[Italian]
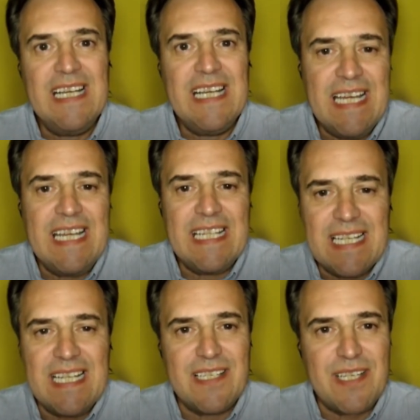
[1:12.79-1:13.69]
eh,
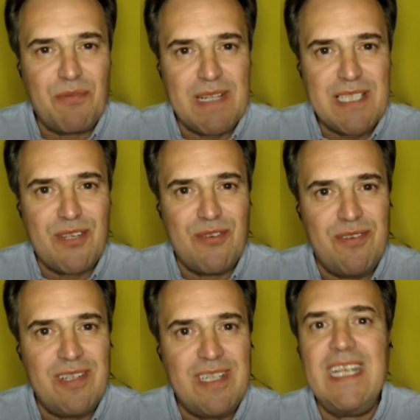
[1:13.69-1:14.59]
delle
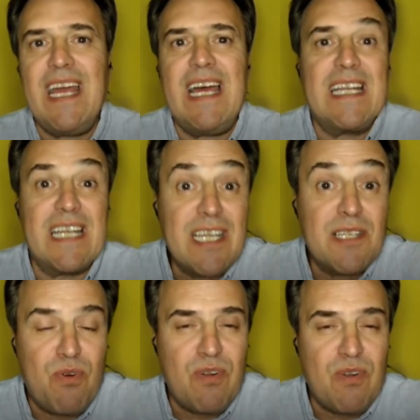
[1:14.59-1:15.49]
situazioni, a
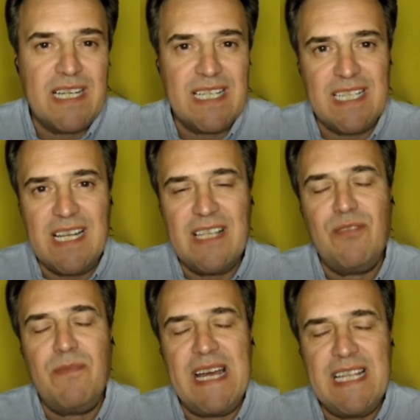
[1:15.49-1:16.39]
rispondere delle
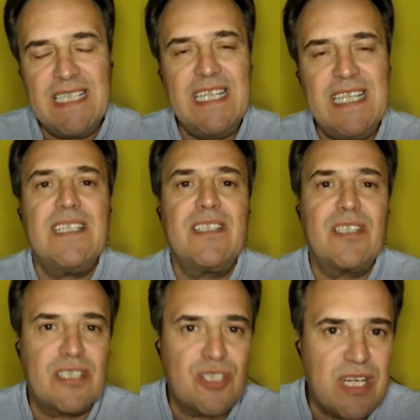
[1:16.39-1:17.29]
domande
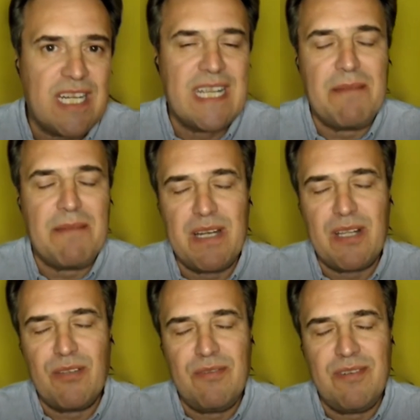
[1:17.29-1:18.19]
cerca
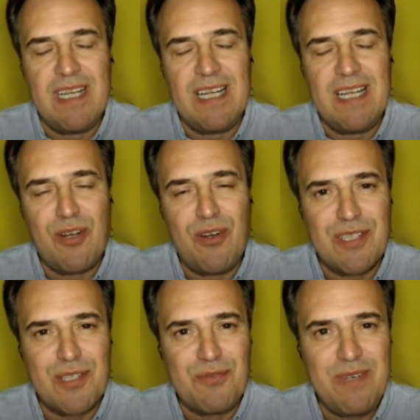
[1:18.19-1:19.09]
per noi le
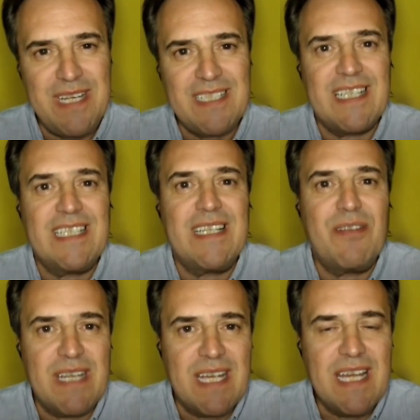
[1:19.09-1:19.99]
cose su internet e
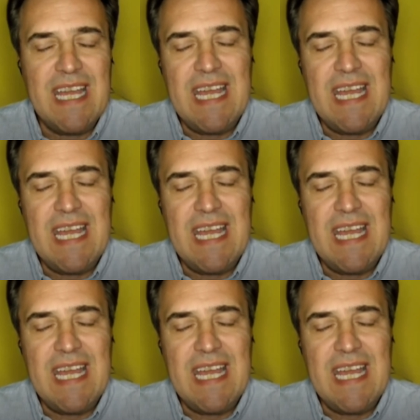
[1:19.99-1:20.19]
quindi